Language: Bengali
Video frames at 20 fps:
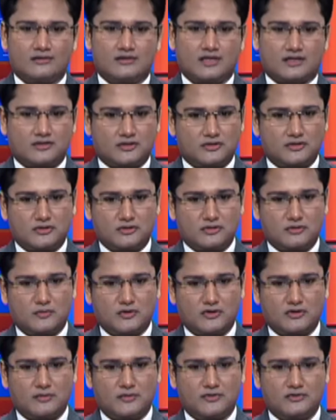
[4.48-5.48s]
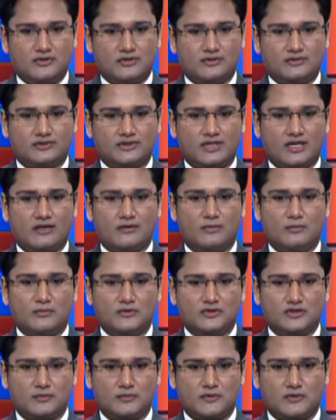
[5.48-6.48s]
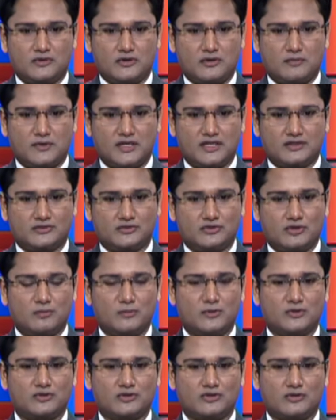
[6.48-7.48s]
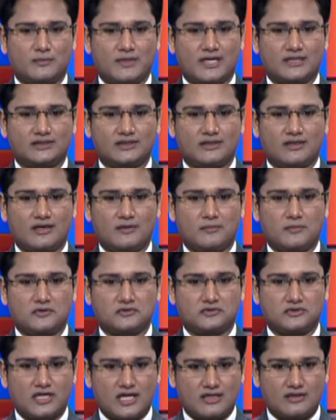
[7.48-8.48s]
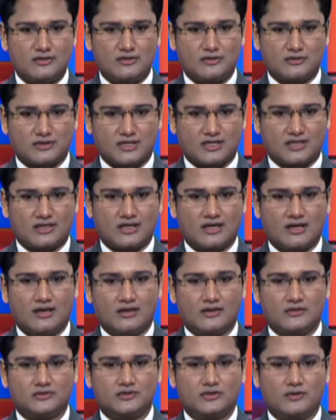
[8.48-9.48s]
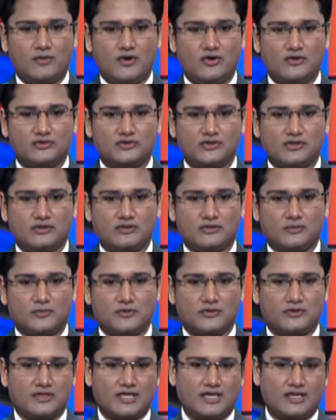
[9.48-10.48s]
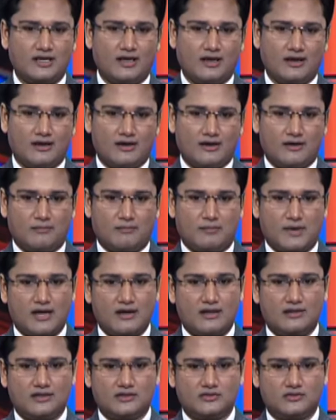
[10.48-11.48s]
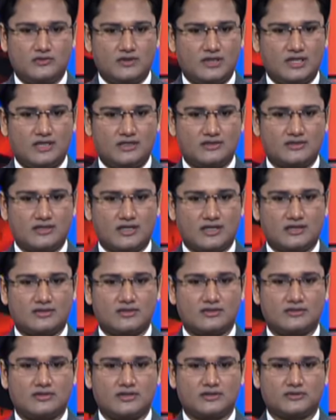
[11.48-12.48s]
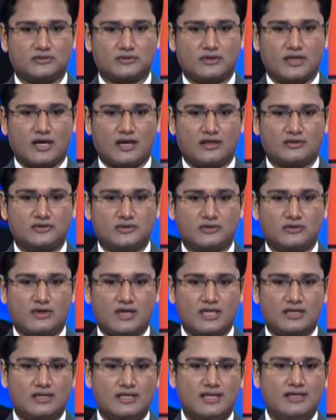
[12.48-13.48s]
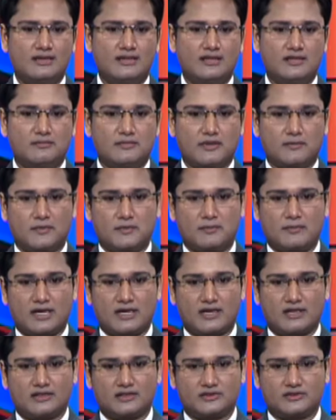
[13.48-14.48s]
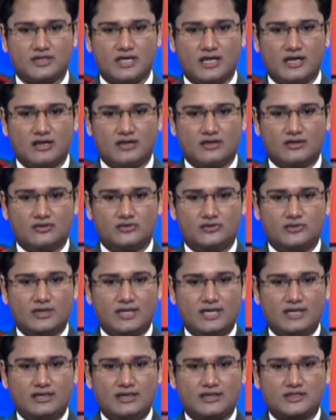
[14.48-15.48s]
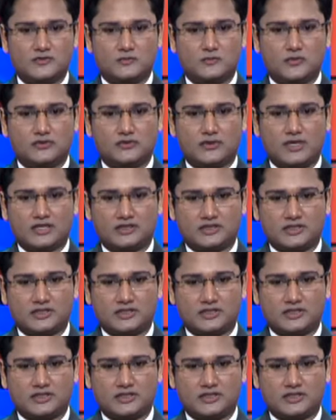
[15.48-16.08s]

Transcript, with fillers: জাতির জনক বঙ্গবন্ধু শেখ মুজিবুর রহমানের জন্মশতবার্ষিকী এবং স্বাধীনতার সুবর্ণ জয়ন্তী উপলক্ষে বাংলাদেশ জুয়েলার্স অ্যাসোসিয়েশন আয়োজন করে তিন দিনব্যাপী বাংলাদেশ জুয়েলারি এক্সপো দু